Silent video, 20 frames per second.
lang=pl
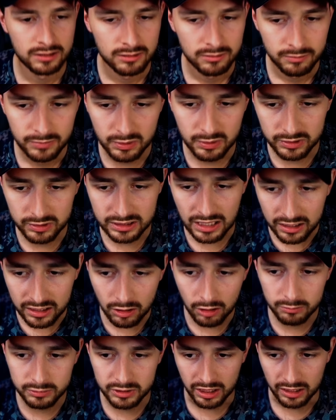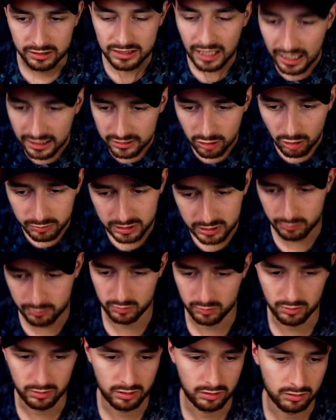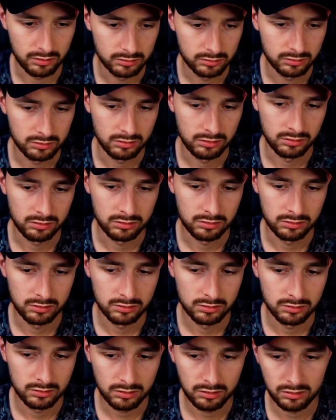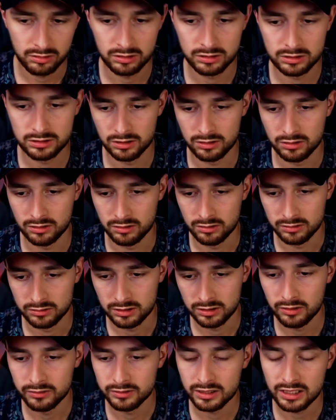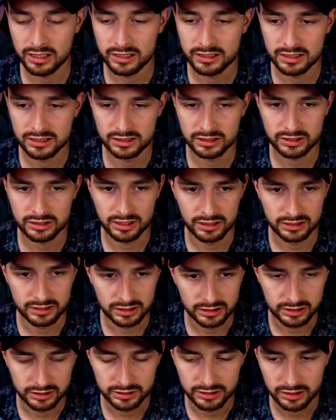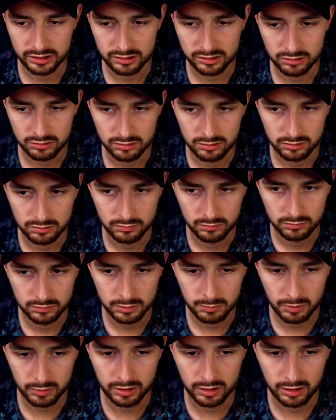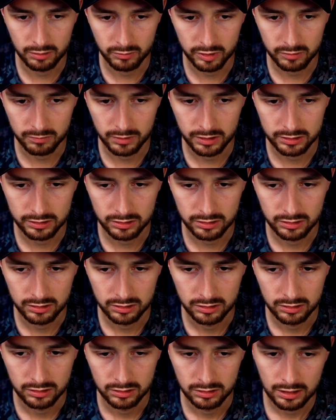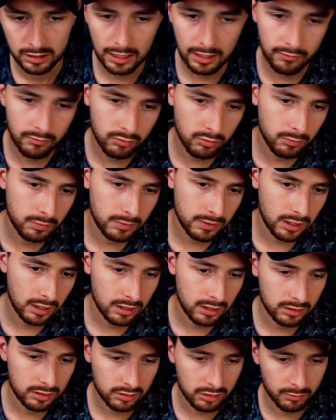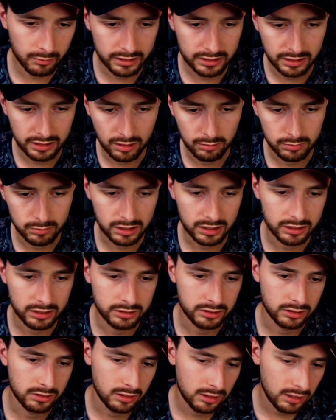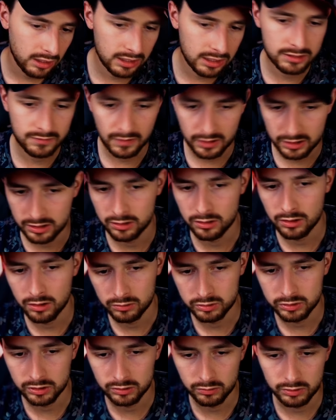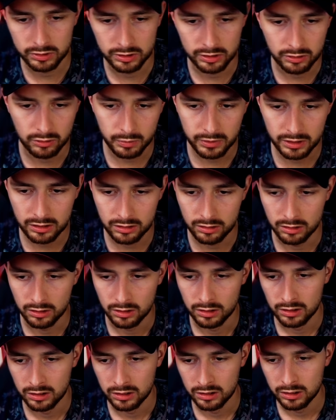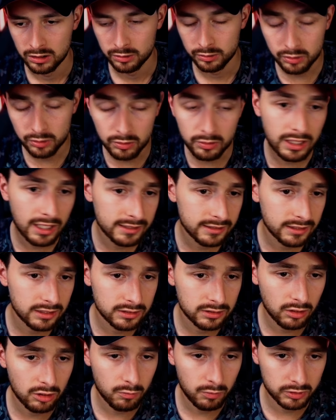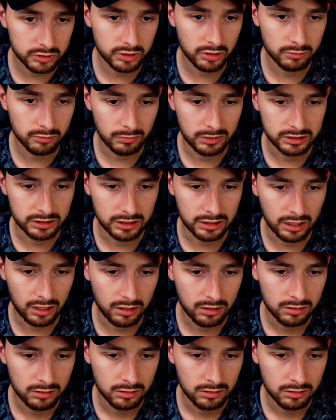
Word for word: Było tak dobrze, tak dobrze było, no. No i co no, Neon Rider za 460, no. Spełnienie moich marzeń. AWPka, Chromatic Aberration, let's fucking go, 100 zł, yupi. Drugi Underdog pod rząd będzie, nie?